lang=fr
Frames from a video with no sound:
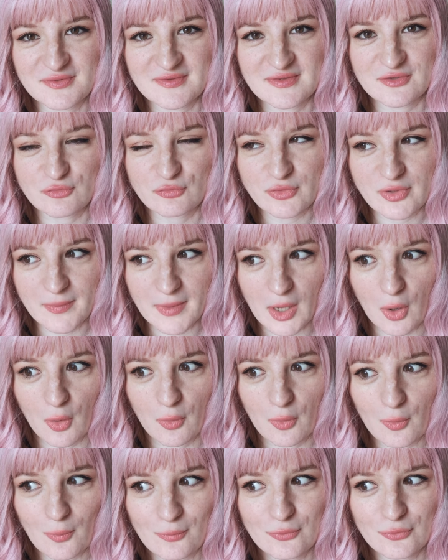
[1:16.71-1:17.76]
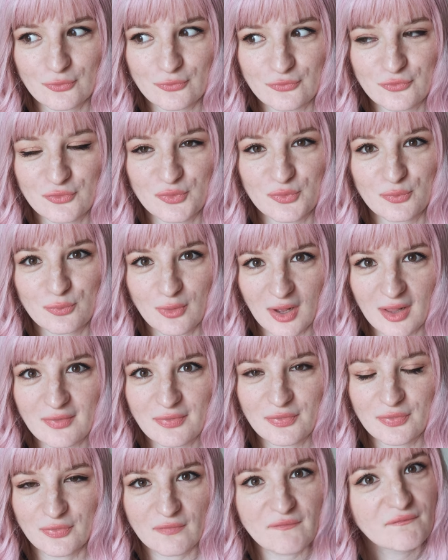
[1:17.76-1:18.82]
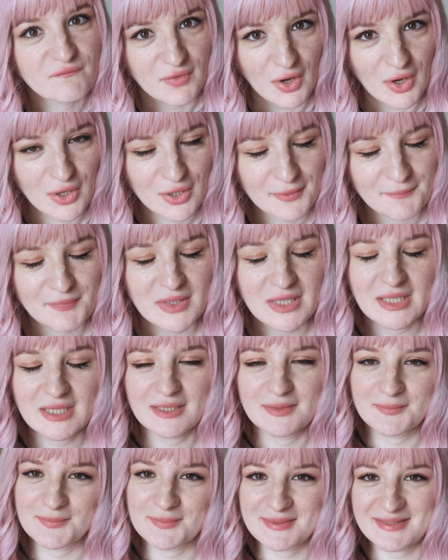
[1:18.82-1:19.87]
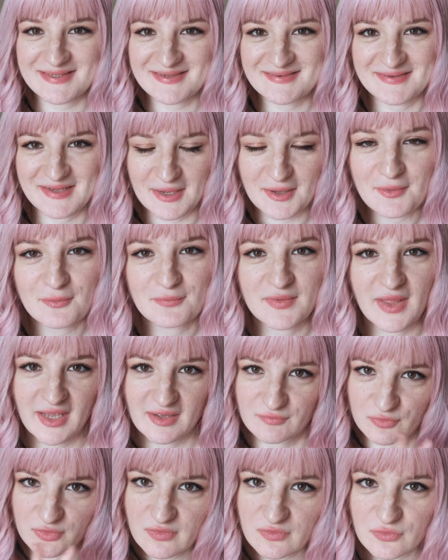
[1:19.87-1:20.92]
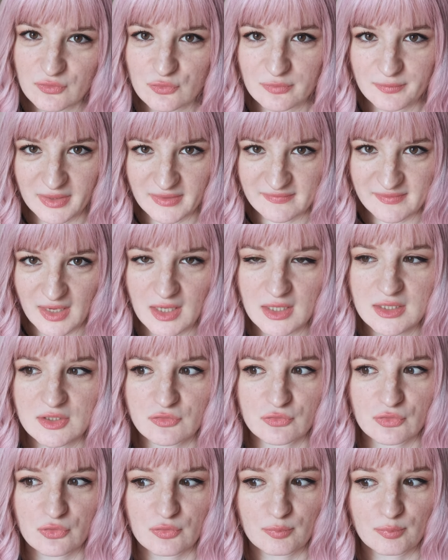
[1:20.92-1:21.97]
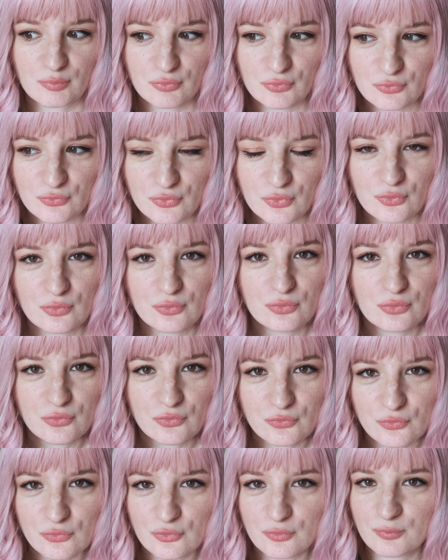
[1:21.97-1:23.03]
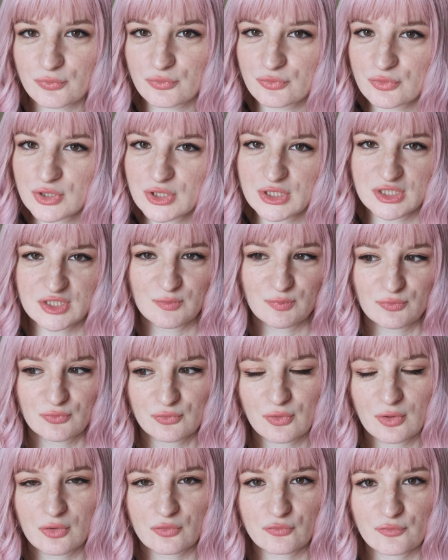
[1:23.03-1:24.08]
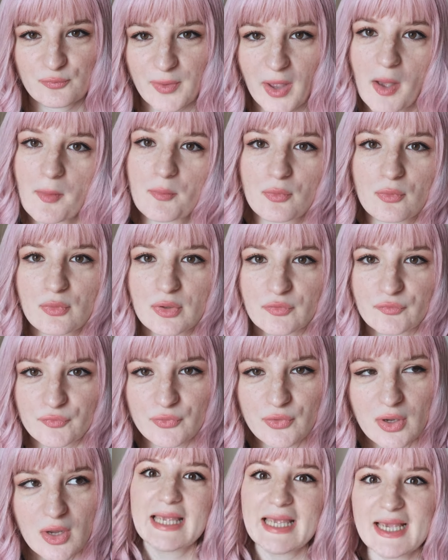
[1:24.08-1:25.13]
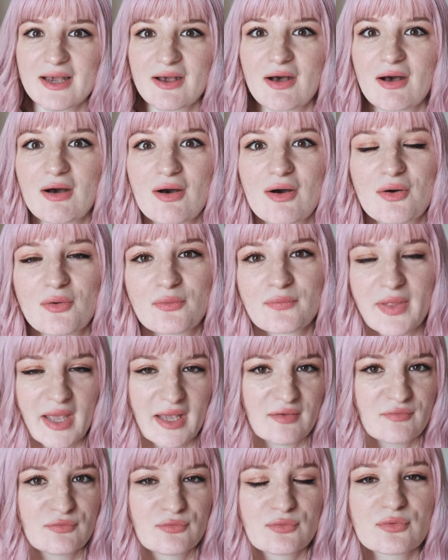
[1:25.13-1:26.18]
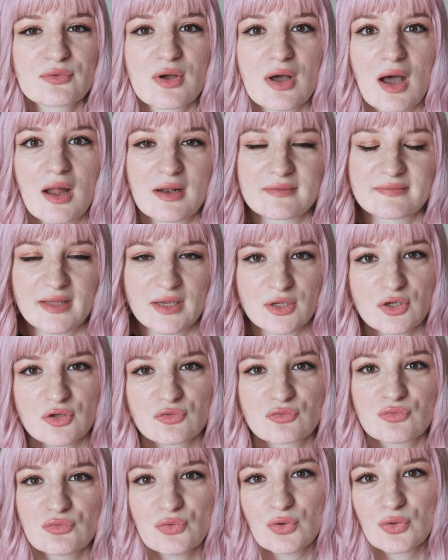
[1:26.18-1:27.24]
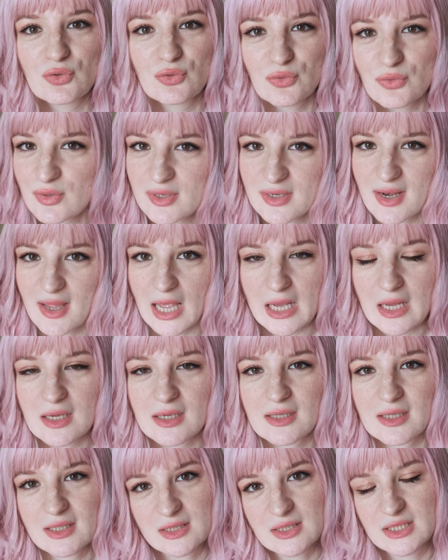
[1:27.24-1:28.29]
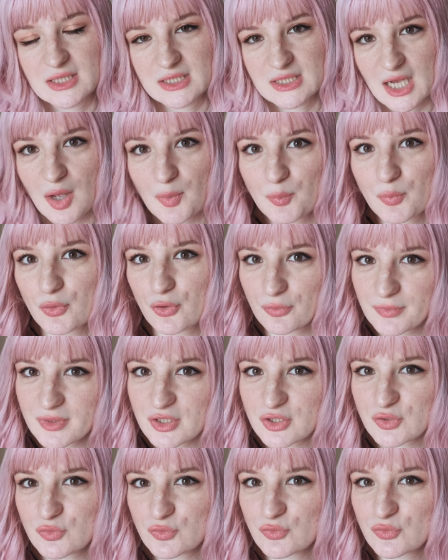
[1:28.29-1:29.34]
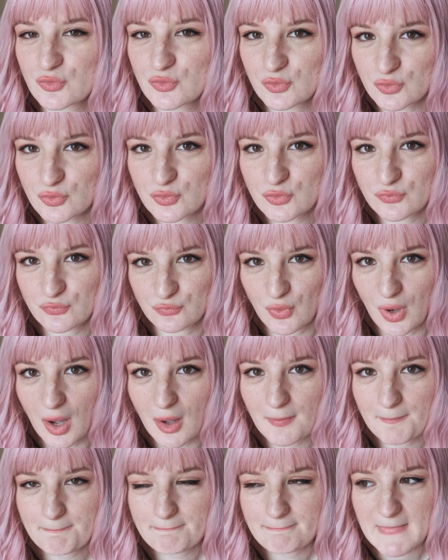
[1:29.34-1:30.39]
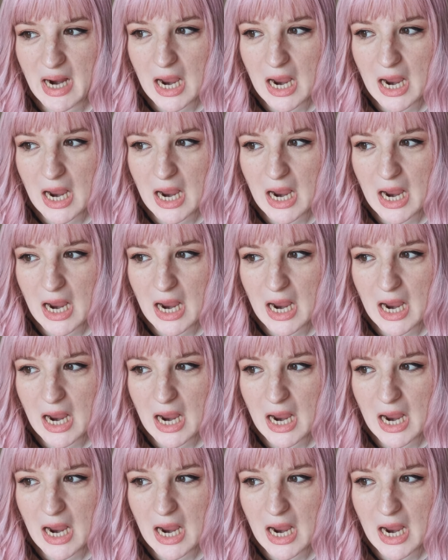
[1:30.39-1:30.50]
me disais juste mais oh mon dieu, what the fuck. Donc déjà, on arrive dans un centre commercial qui est genre plutôt luxueux, plutôt chic, plutôt euh, super beau et tout. Et euh, on arrive donc à l'intérieur du Leclerc. Et déjà, première chose que je vois,